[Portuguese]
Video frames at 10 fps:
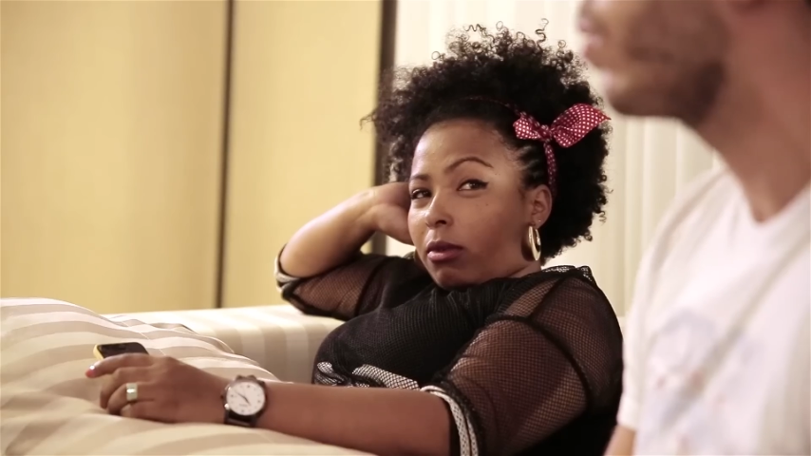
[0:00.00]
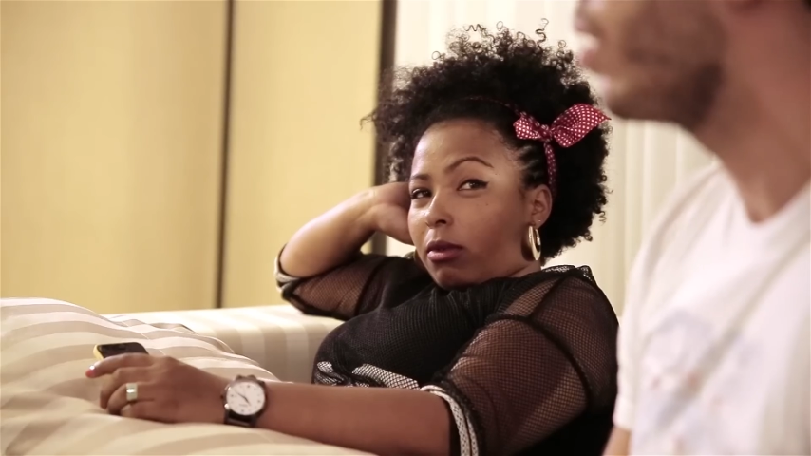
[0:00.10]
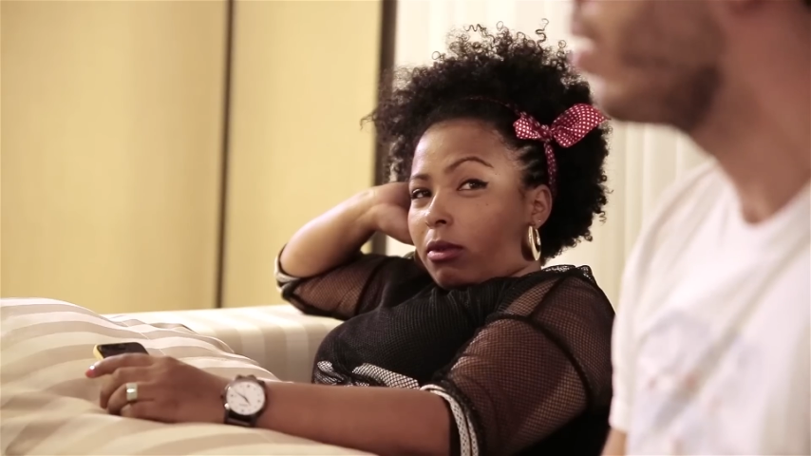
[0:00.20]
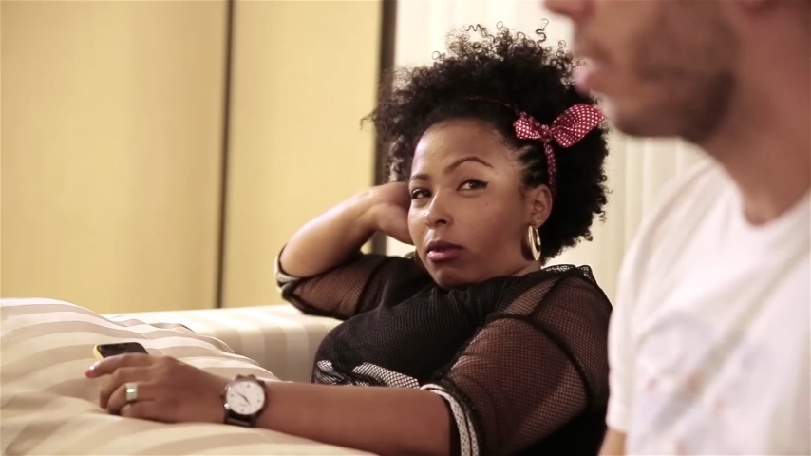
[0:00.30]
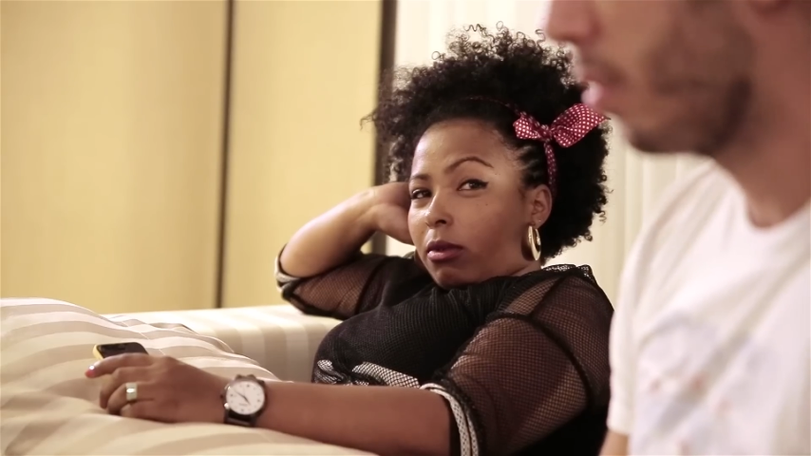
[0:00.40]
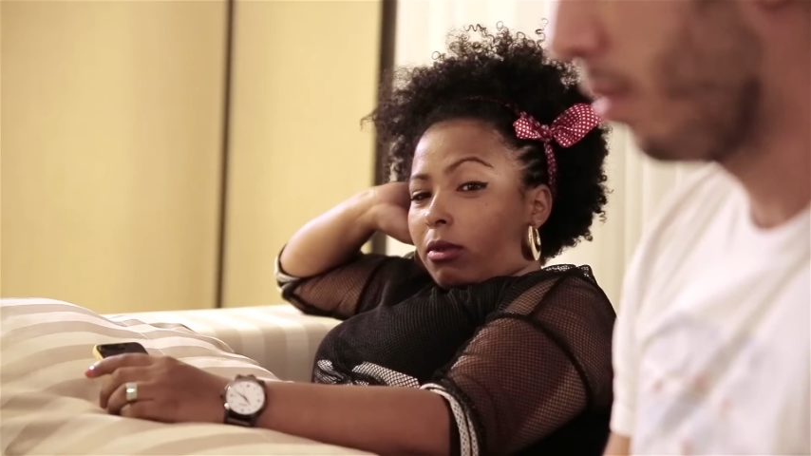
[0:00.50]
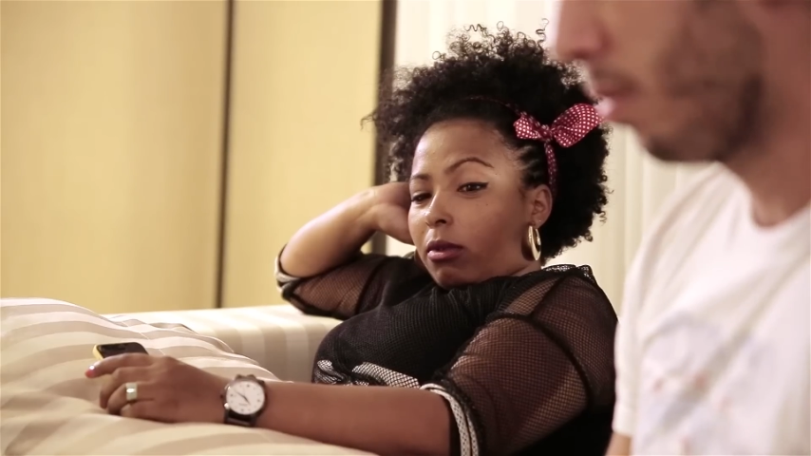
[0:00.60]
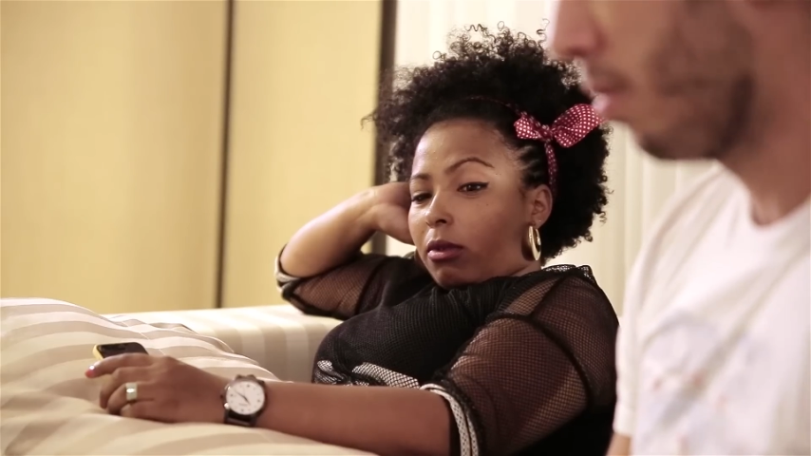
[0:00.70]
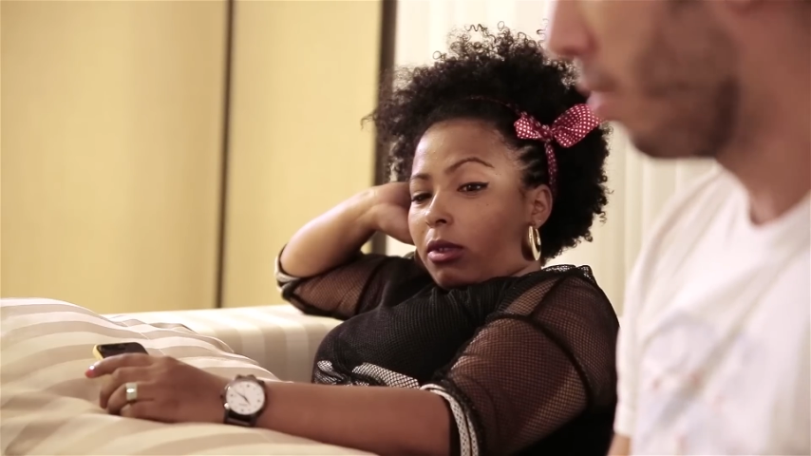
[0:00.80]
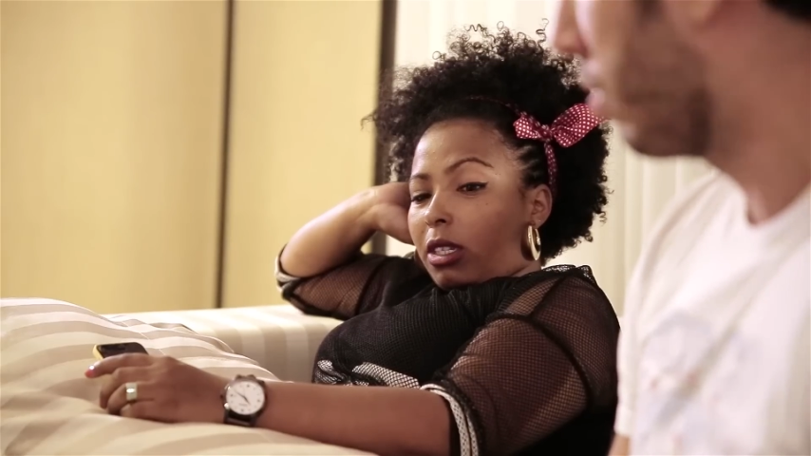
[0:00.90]
então.
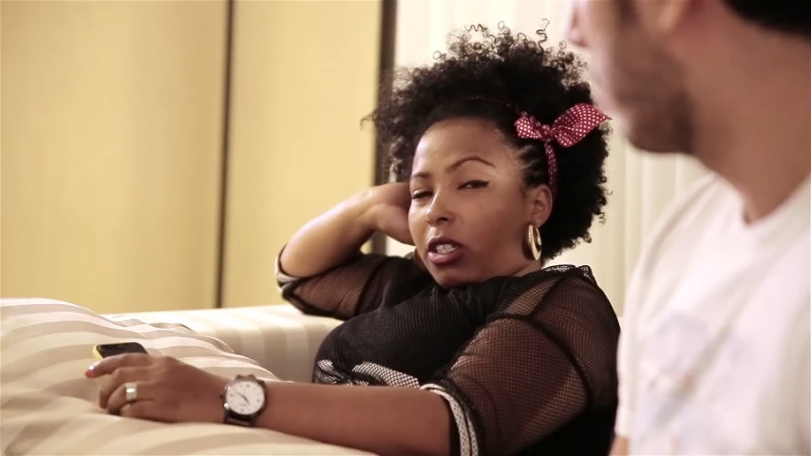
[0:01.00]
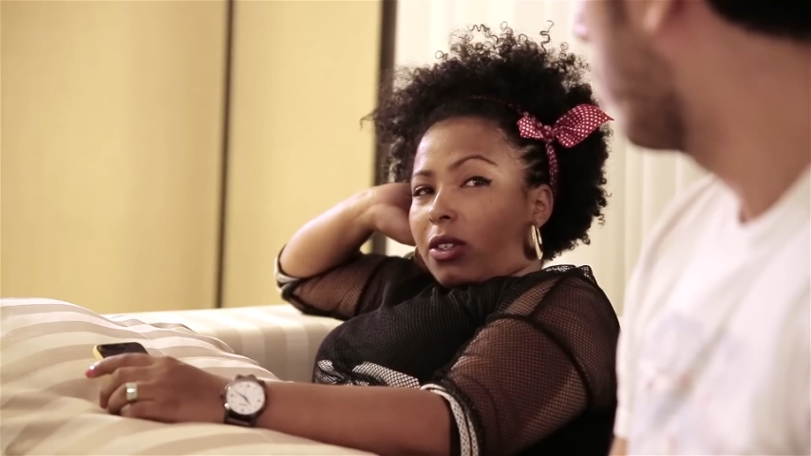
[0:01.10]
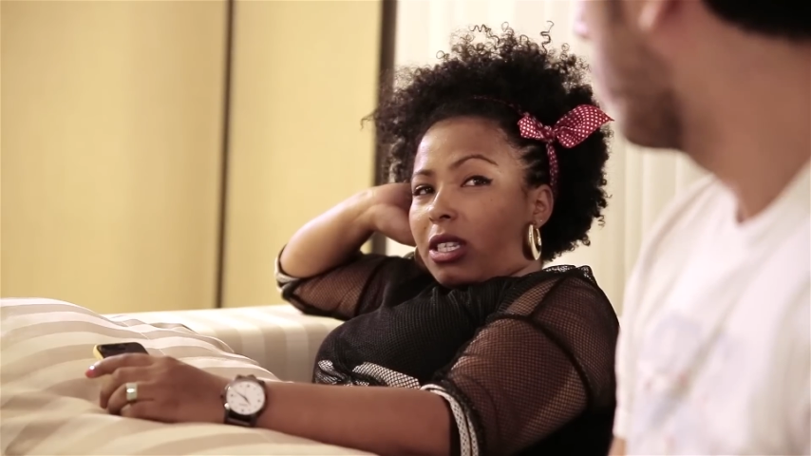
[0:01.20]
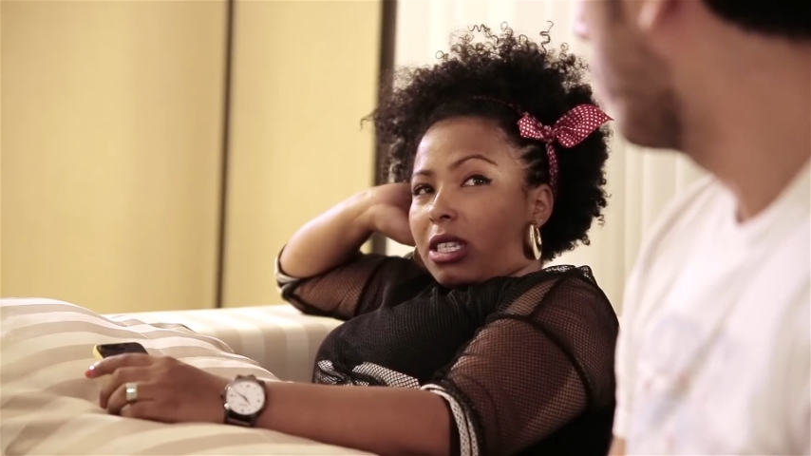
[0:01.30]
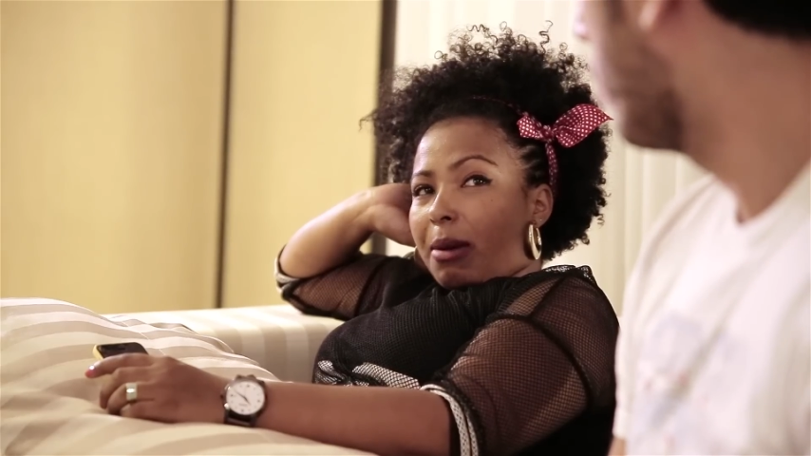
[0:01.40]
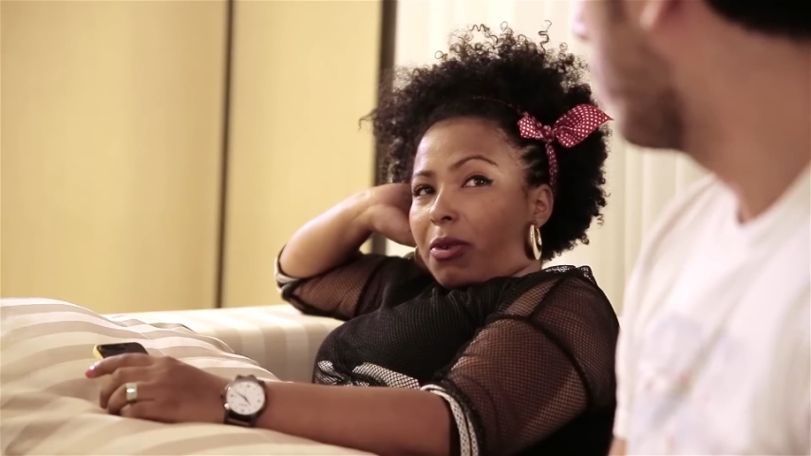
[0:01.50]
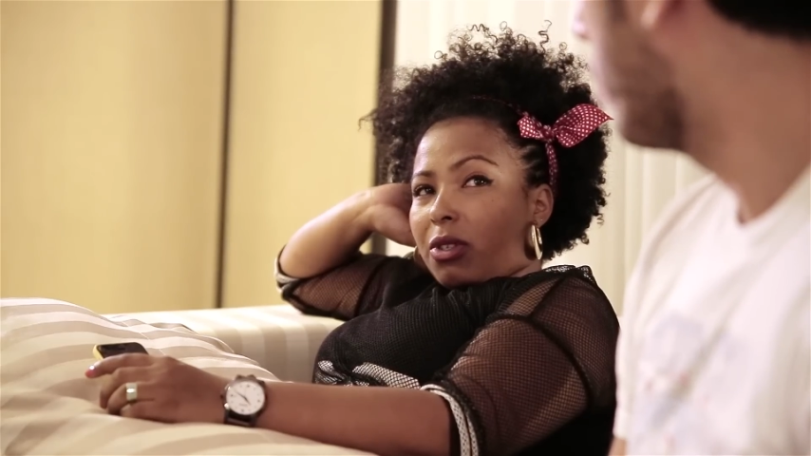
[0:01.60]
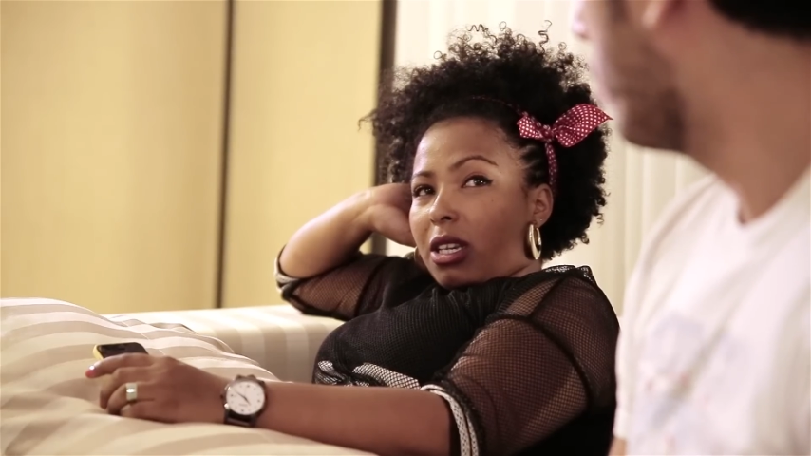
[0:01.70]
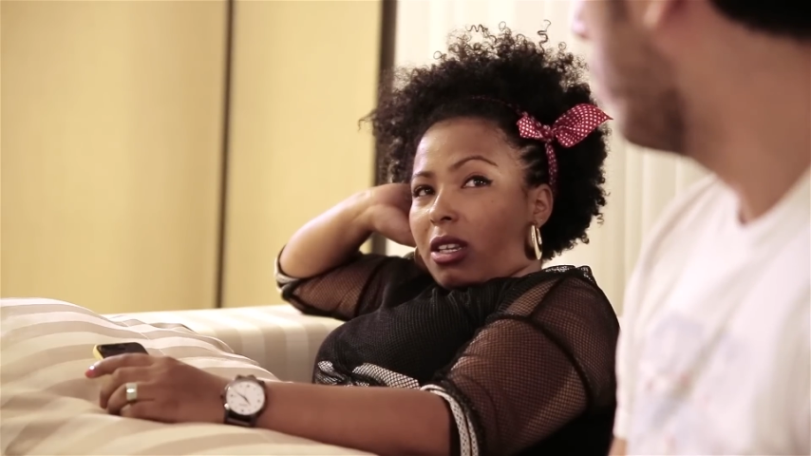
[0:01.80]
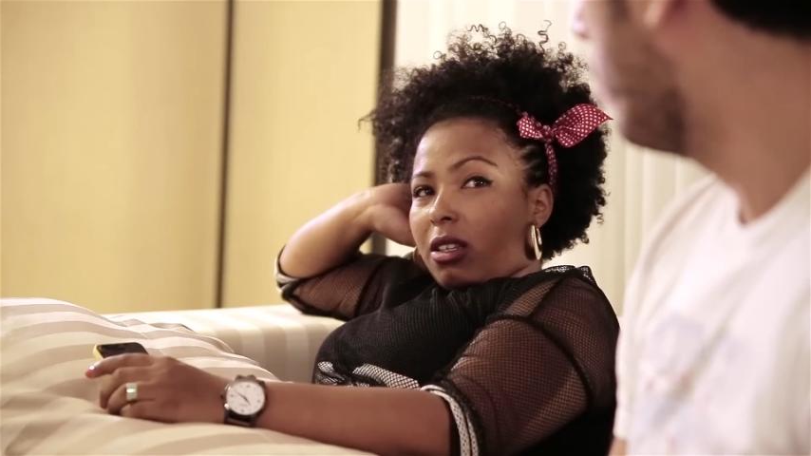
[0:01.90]
Desde quando você sabe
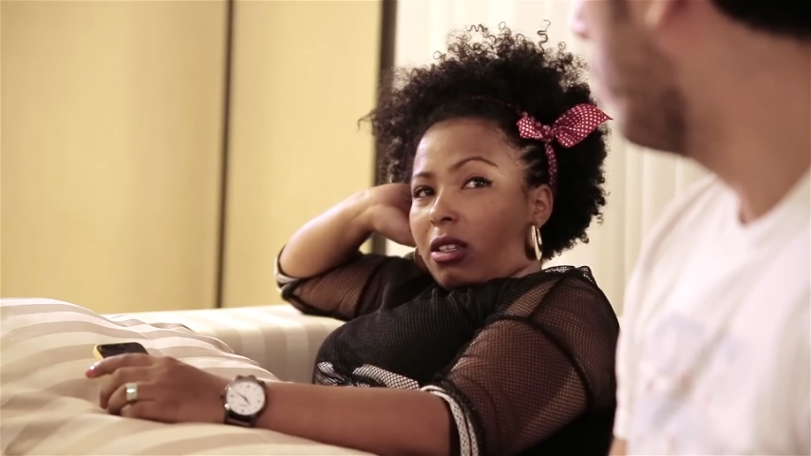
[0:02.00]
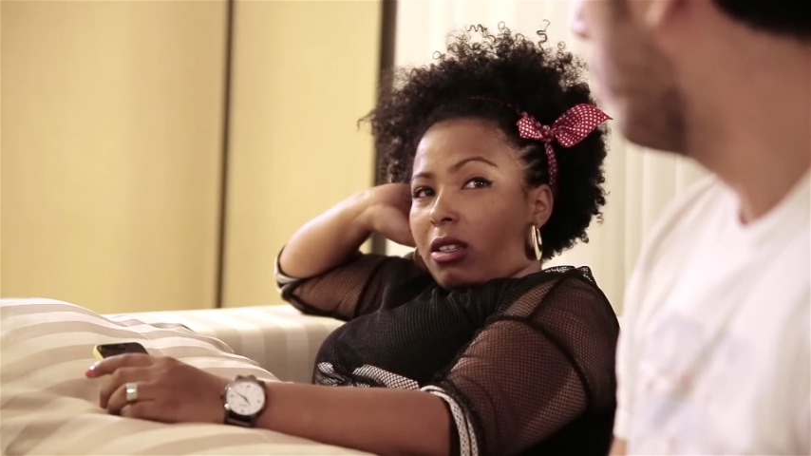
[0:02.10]
cozinhar?